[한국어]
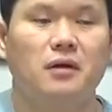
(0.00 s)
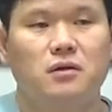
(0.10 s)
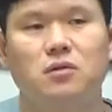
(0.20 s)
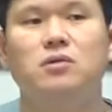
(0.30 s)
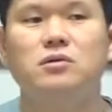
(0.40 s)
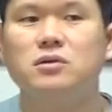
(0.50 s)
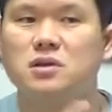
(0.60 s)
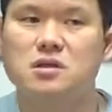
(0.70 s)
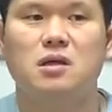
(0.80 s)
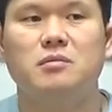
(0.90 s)
그
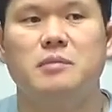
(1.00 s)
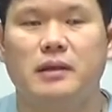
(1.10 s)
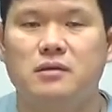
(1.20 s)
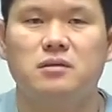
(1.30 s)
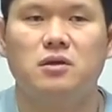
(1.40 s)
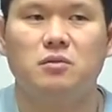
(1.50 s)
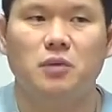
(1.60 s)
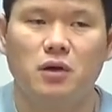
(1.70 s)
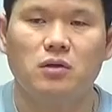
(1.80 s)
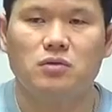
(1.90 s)
시스템을
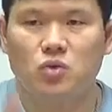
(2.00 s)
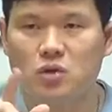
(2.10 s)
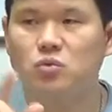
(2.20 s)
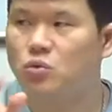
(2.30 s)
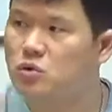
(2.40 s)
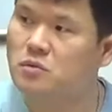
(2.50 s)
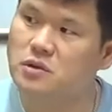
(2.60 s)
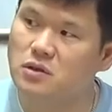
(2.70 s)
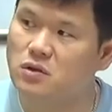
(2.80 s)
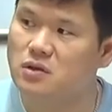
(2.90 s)
만들려면 최소 5.1
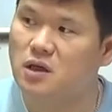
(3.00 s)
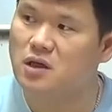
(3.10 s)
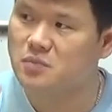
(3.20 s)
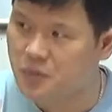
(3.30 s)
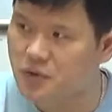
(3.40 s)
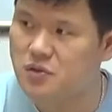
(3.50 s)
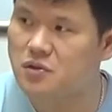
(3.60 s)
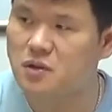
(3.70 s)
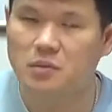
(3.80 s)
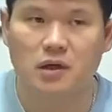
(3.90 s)
채널 이상의 스피커
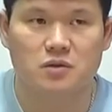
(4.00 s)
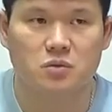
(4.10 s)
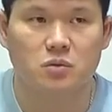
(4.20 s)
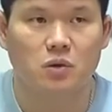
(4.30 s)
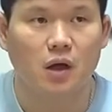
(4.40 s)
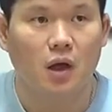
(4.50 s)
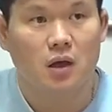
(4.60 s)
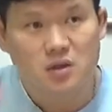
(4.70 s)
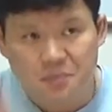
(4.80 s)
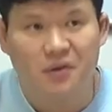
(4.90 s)
시스템을 가지고
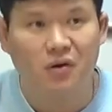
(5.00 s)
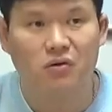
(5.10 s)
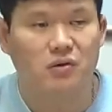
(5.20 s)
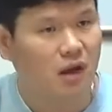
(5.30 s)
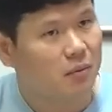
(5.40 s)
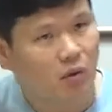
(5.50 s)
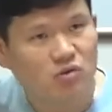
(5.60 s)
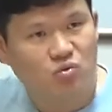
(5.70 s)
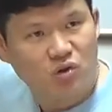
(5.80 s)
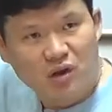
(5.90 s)
스피커를 내 머리
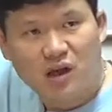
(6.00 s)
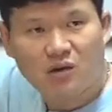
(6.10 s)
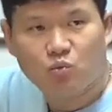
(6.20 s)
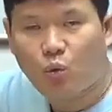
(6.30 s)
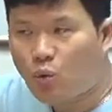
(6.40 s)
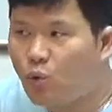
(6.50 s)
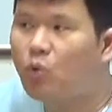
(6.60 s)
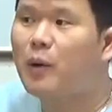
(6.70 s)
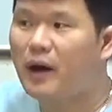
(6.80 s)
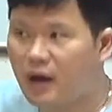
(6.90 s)
뒤에다가
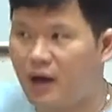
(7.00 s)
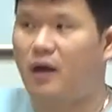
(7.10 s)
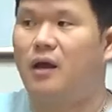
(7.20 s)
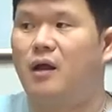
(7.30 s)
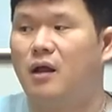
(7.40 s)
놓고 봐야 해